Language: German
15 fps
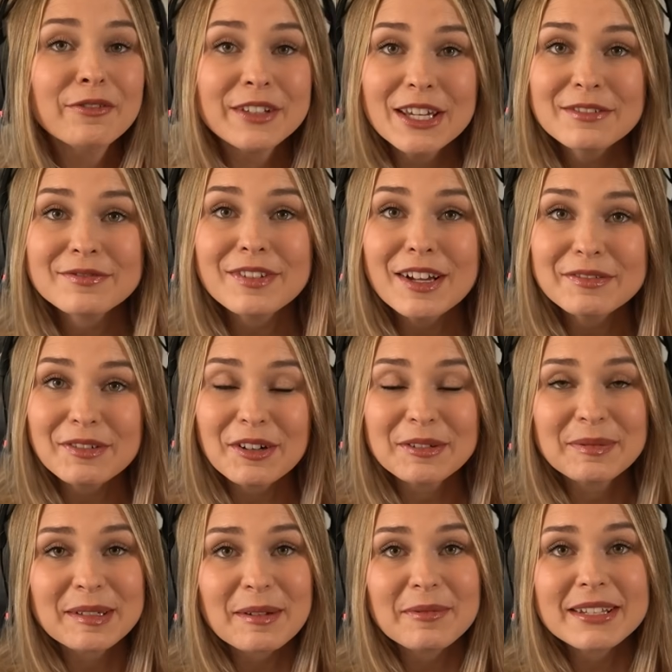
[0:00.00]
Auf jeden Fall freue
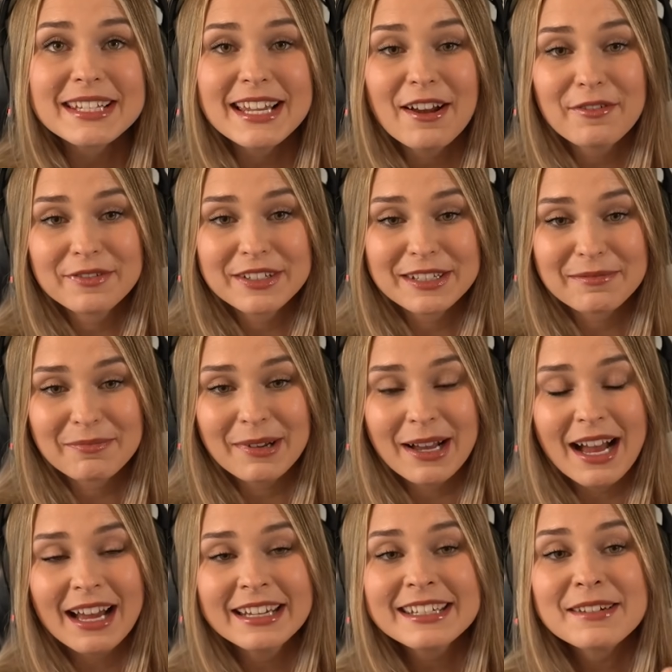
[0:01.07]
ich mich aber sehr auf diesen
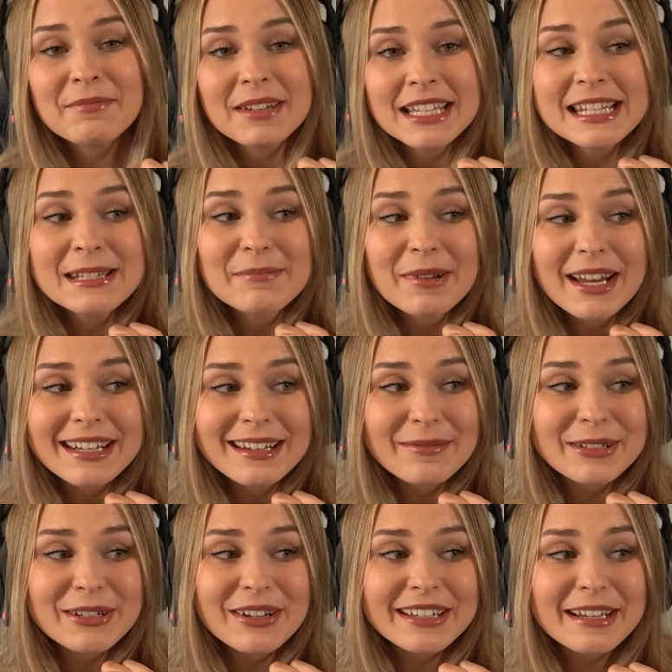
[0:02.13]
Part. Im letzten Part
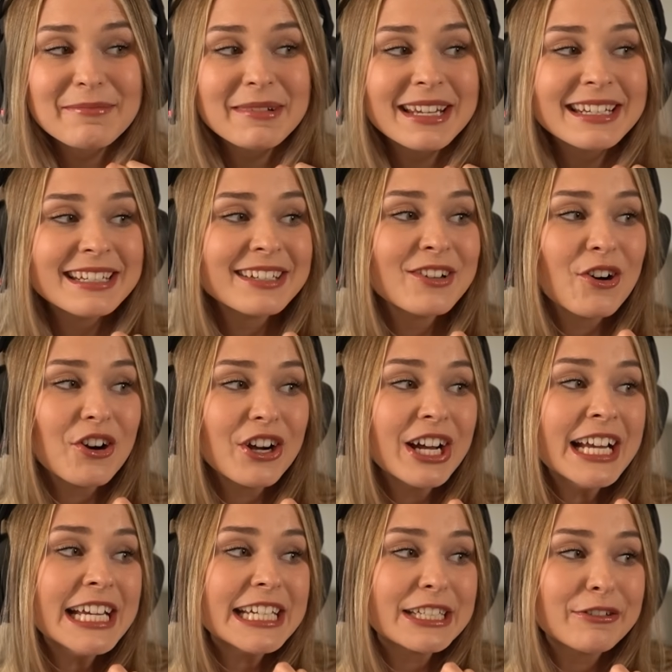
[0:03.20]
habe ich euch am Ende noch
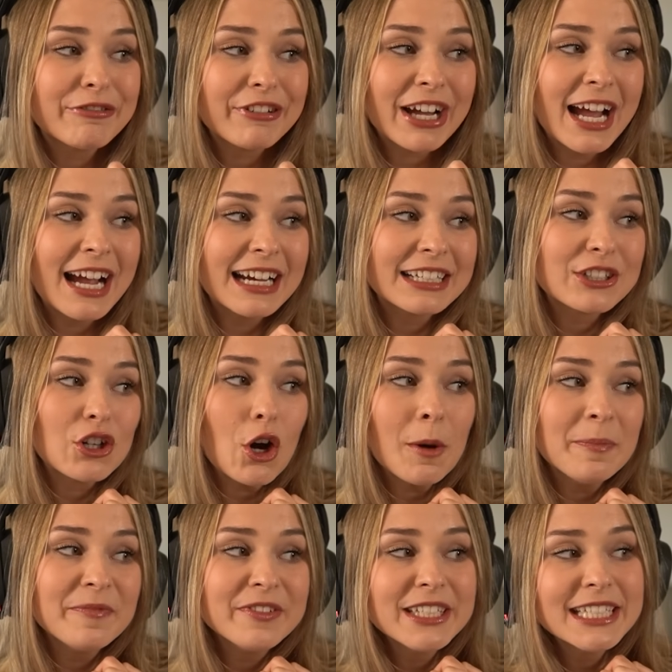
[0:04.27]
gefragt, ob
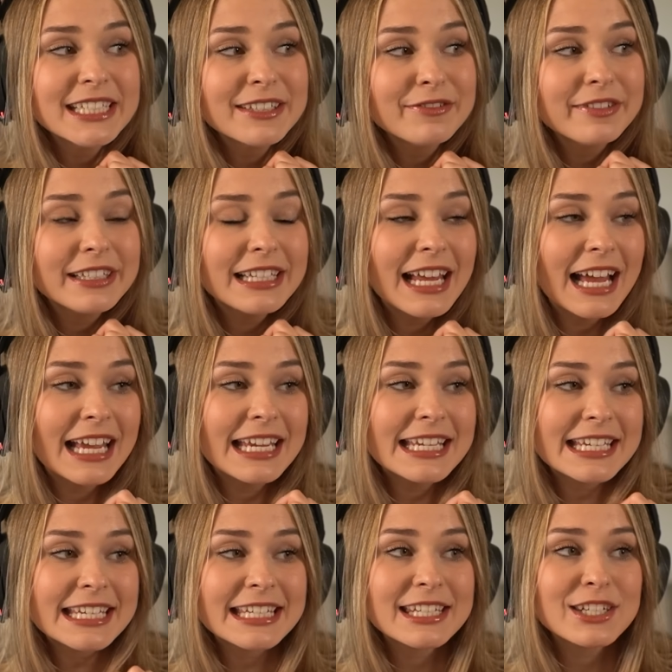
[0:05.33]
wir
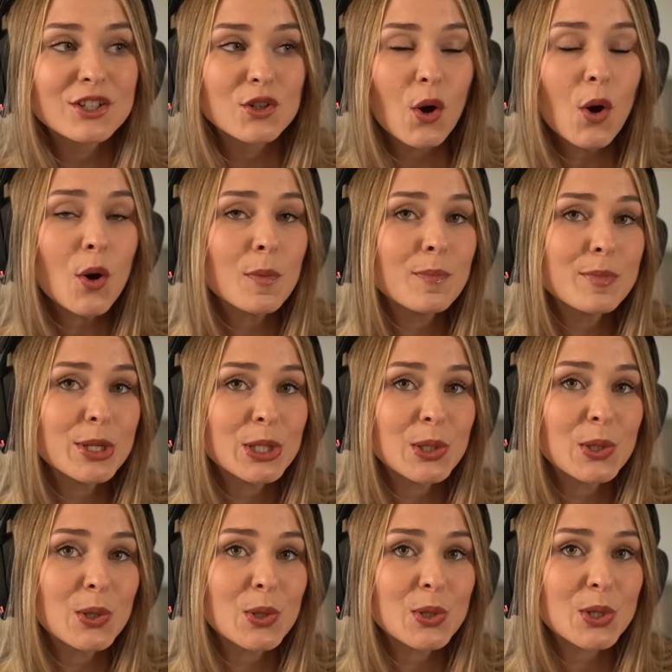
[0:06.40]
vielleicht doch ein
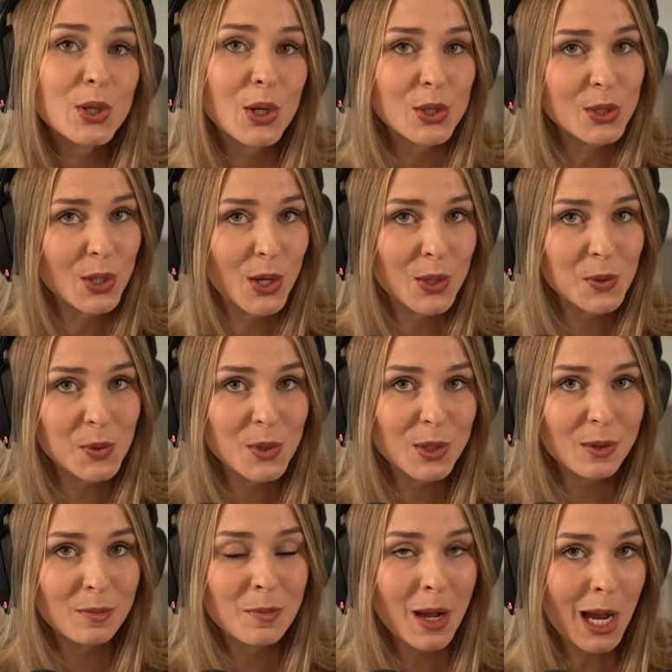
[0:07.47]
bisschen Interesse an
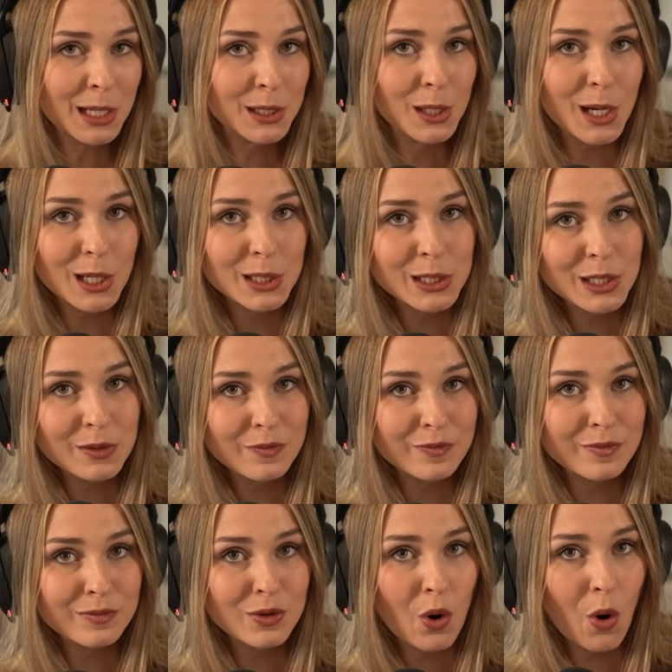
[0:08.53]
unserem
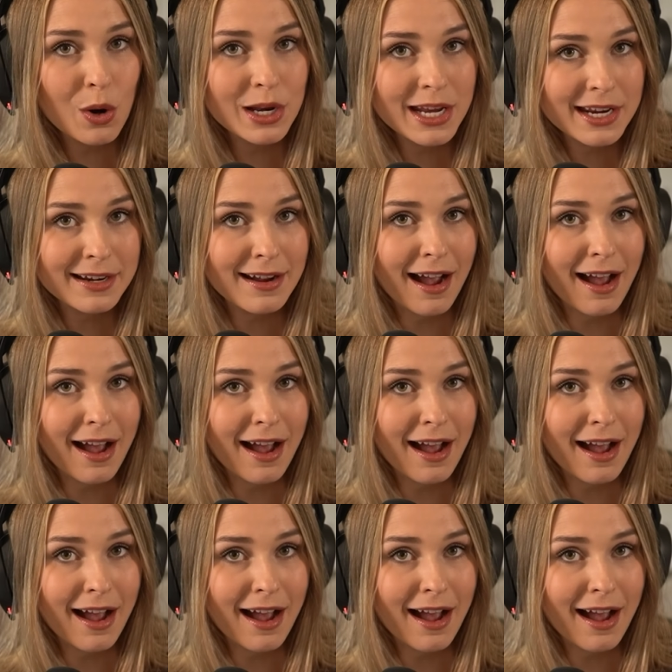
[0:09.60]
attraktiven Kollegen